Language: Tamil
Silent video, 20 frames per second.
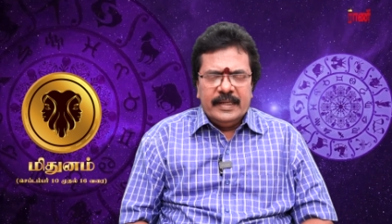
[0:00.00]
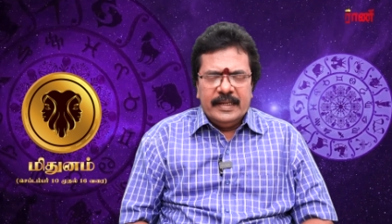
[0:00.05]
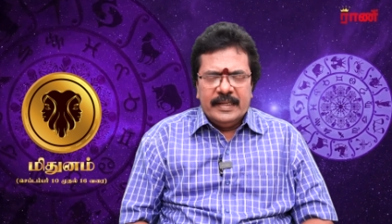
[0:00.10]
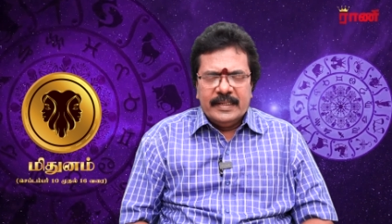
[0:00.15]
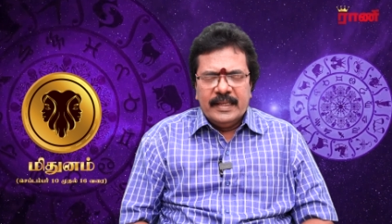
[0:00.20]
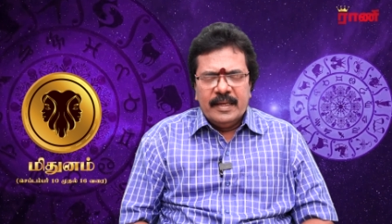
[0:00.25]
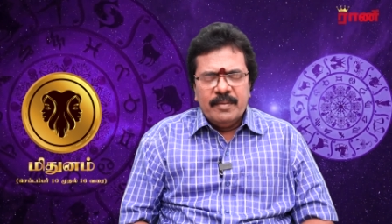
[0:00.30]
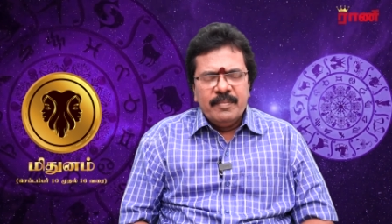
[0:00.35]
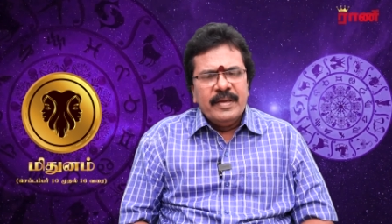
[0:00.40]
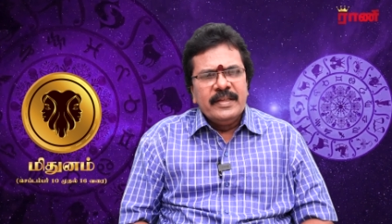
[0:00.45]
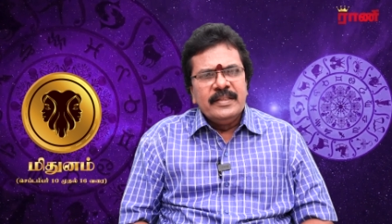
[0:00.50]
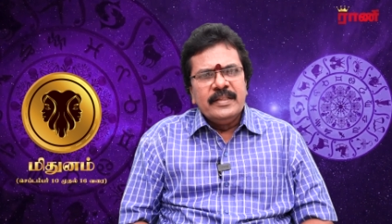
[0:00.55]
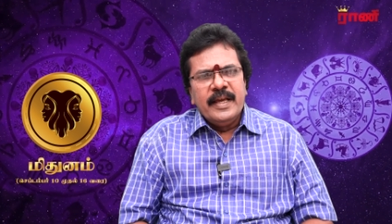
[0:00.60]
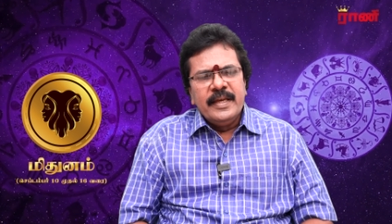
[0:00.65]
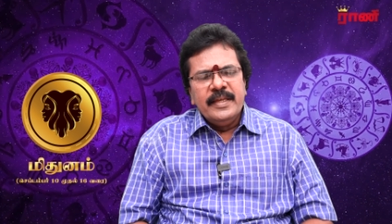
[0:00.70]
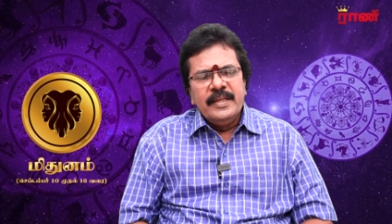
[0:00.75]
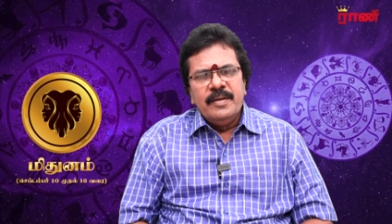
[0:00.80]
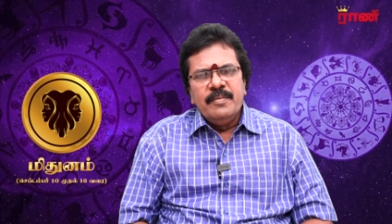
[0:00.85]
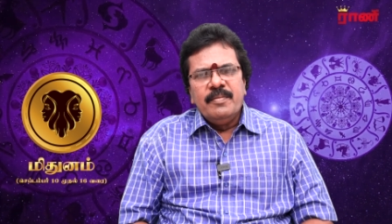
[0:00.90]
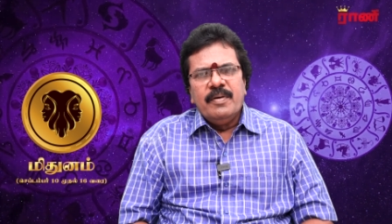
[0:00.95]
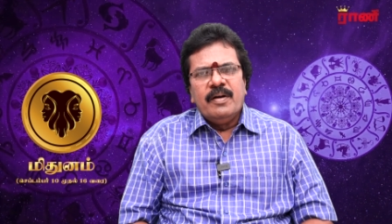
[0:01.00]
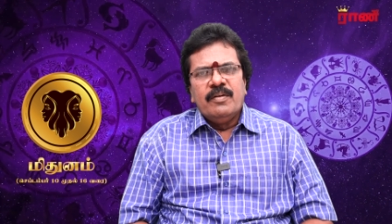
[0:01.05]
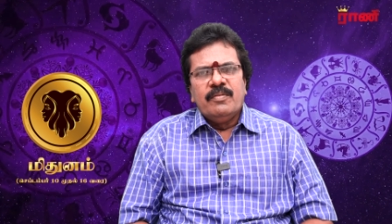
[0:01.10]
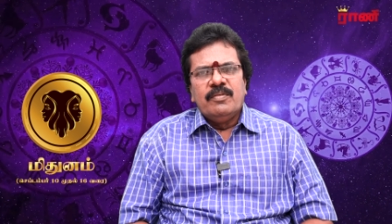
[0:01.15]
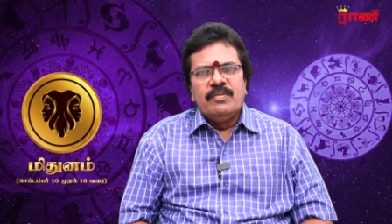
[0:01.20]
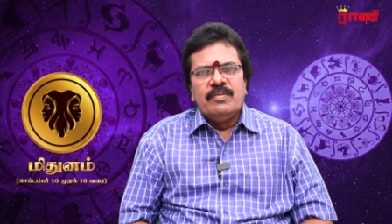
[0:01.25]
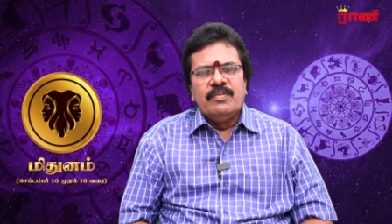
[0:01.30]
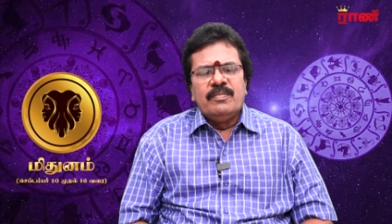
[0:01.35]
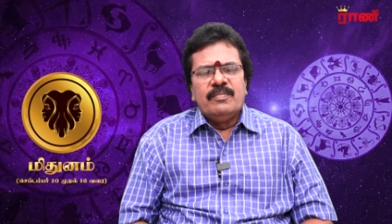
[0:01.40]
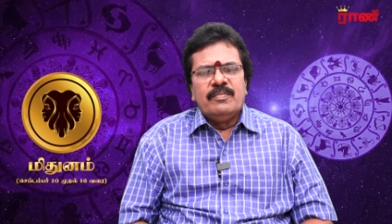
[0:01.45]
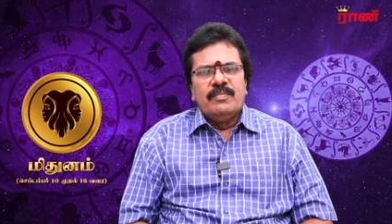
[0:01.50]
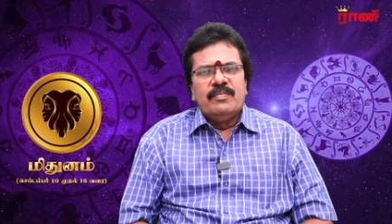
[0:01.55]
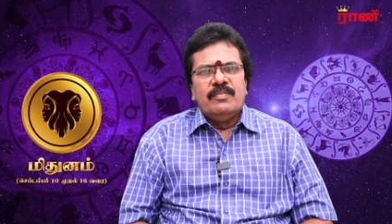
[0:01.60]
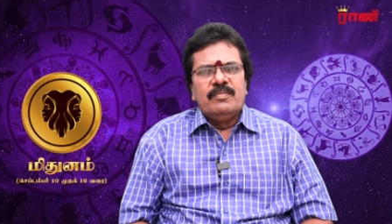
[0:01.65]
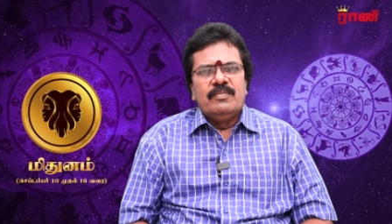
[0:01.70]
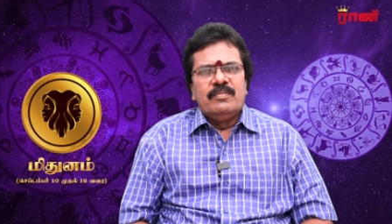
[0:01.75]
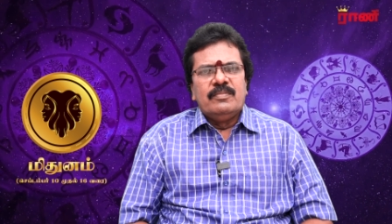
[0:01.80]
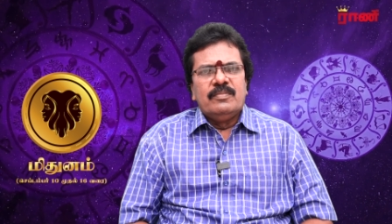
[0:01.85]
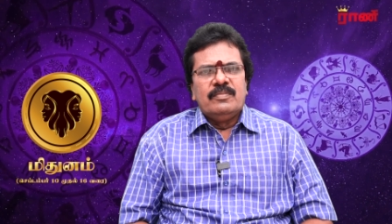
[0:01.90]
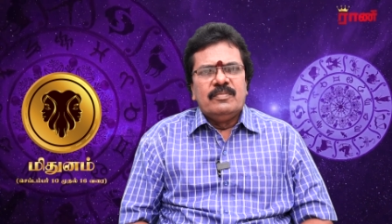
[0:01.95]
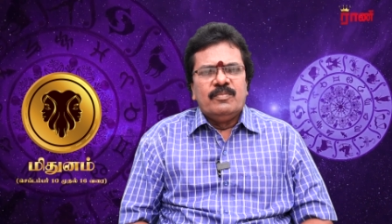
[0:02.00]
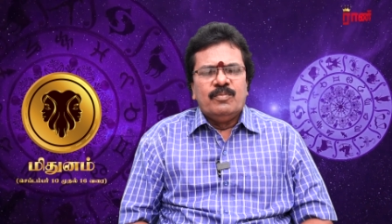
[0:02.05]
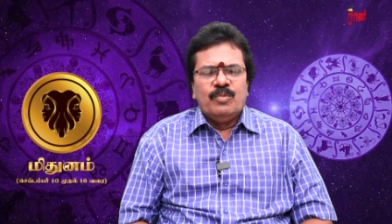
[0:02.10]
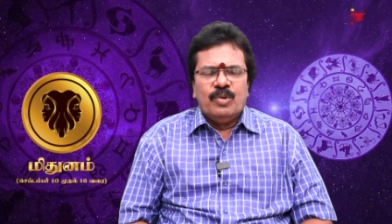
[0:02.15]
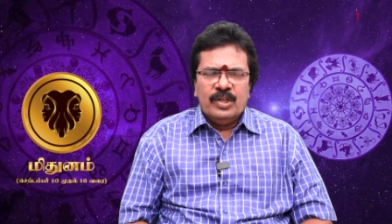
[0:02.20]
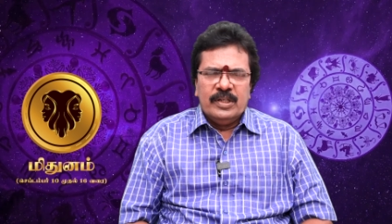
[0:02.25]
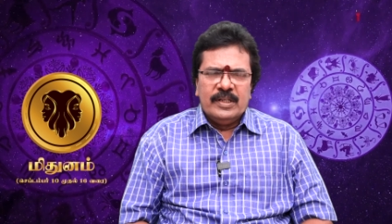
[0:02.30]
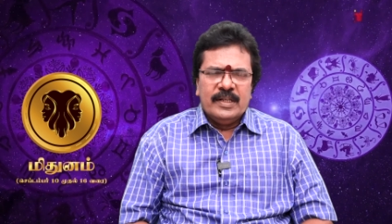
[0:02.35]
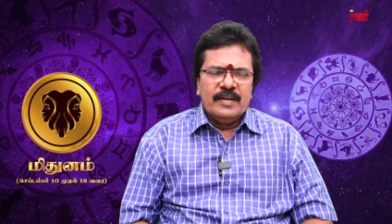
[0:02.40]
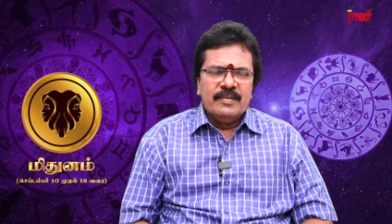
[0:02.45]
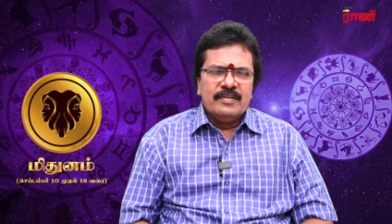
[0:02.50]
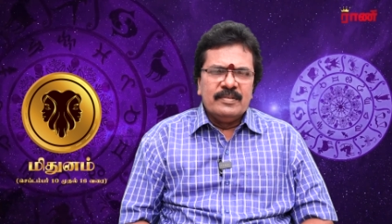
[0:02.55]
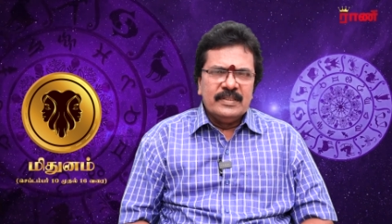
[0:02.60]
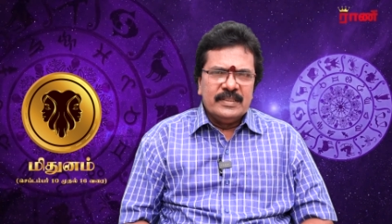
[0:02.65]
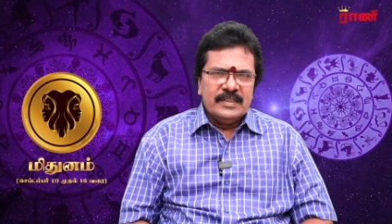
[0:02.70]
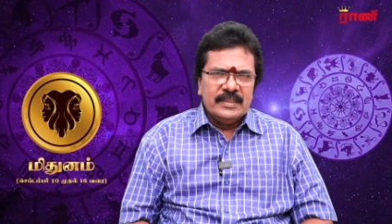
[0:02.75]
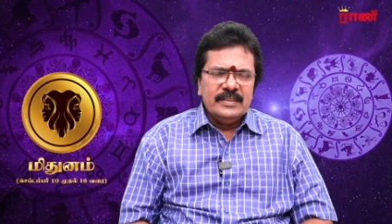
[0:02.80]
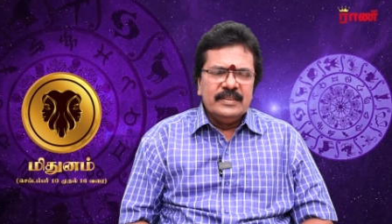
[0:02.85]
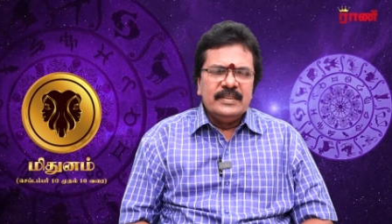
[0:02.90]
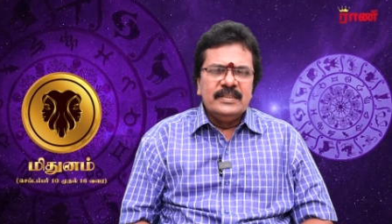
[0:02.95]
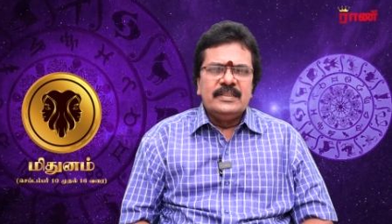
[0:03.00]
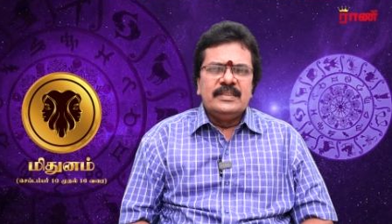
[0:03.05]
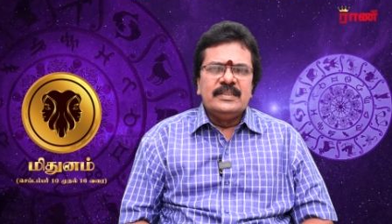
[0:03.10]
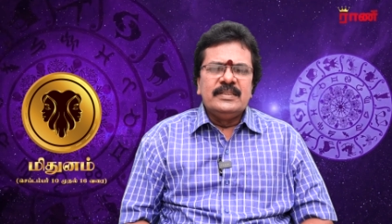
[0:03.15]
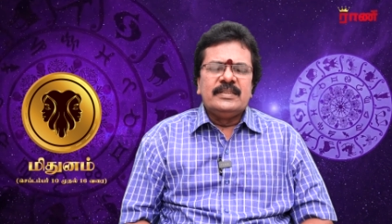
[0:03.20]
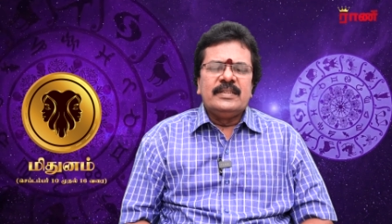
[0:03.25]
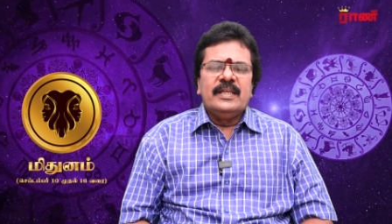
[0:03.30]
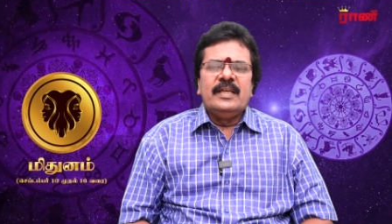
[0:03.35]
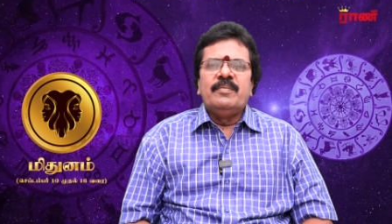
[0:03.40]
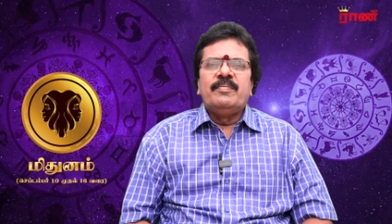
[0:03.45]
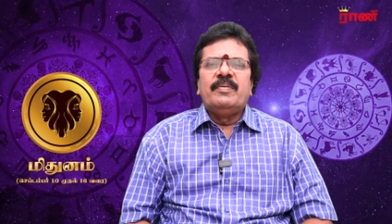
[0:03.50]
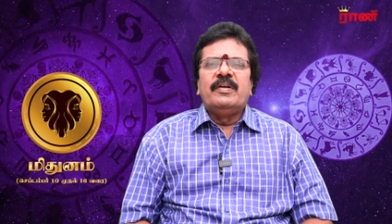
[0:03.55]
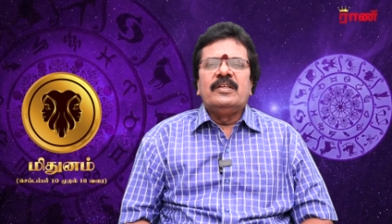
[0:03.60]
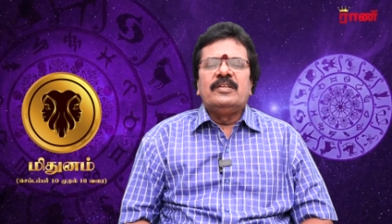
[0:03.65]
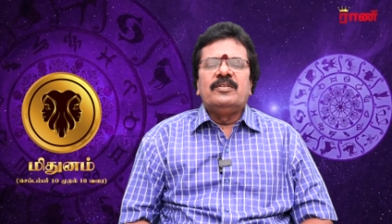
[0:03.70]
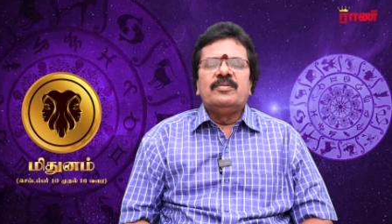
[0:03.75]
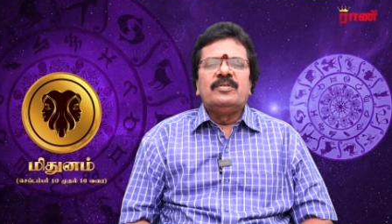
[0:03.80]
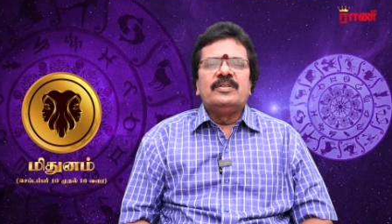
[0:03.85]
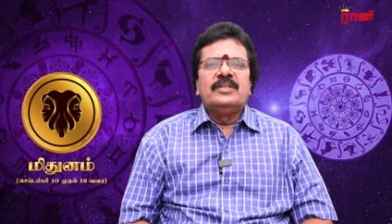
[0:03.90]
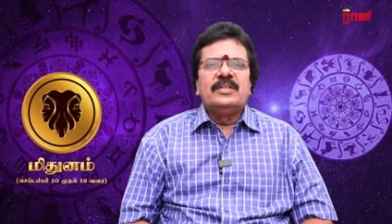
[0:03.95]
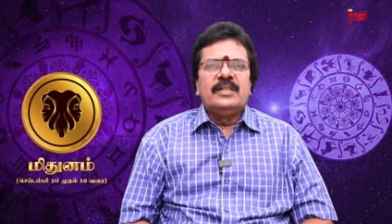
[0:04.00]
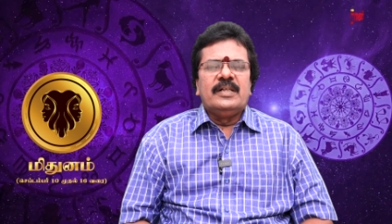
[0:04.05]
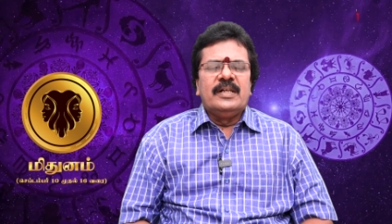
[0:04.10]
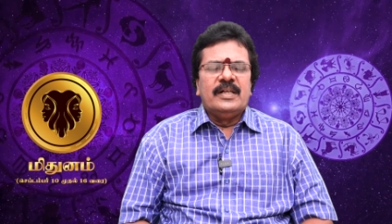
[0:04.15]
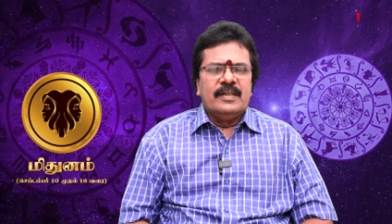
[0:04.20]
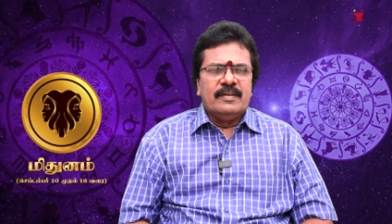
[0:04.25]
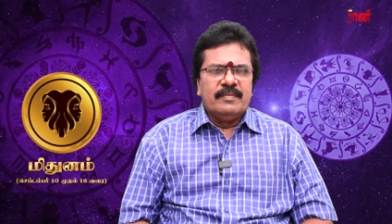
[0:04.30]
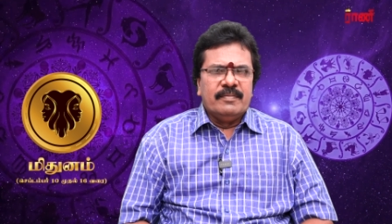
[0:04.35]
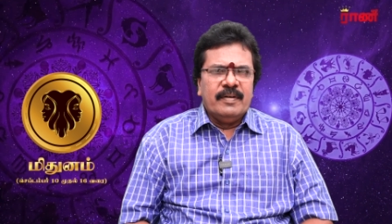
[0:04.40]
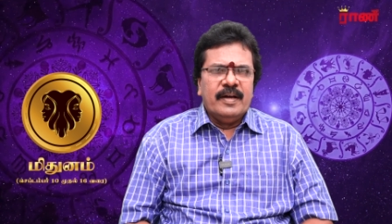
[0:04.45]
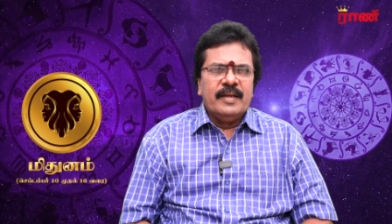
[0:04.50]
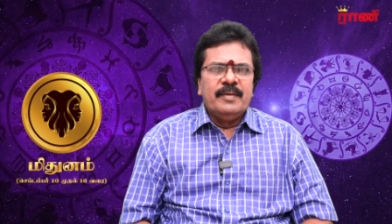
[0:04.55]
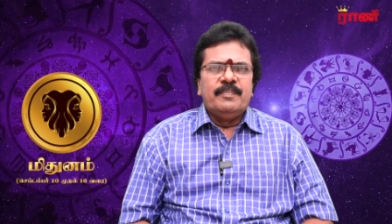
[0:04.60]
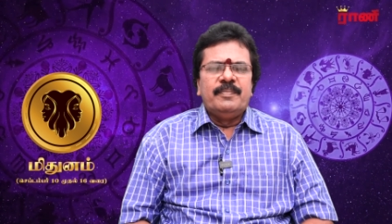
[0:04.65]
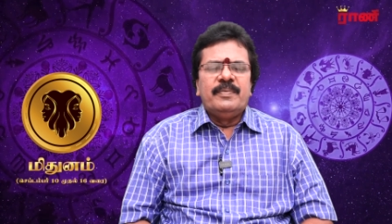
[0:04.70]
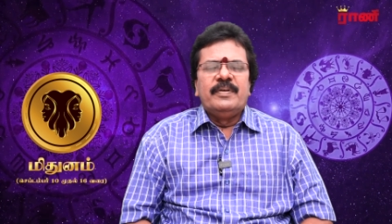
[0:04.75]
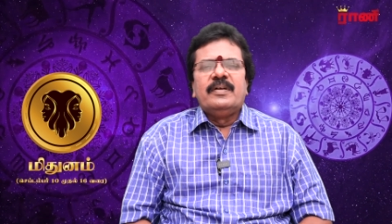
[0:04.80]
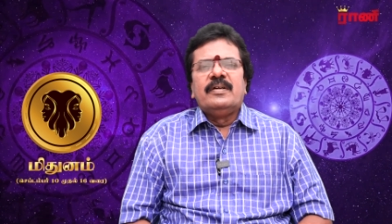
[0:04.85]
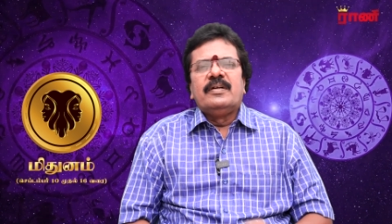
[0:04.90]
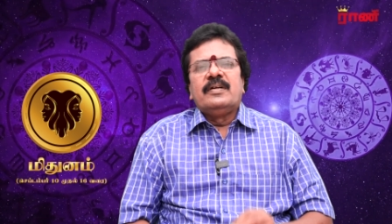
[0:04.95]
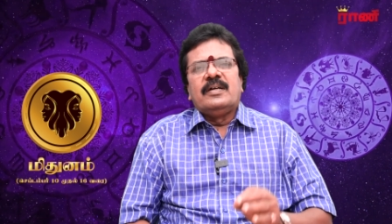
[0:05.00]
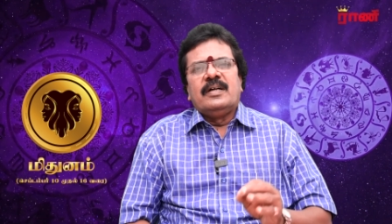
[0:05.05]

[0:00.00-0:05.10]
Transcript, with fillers: எதையுமே தைரியமாகவும் போல்ட்டாகவும் சிந்தித்து செயல்படுத்துவதற்கான வாய்ப்பு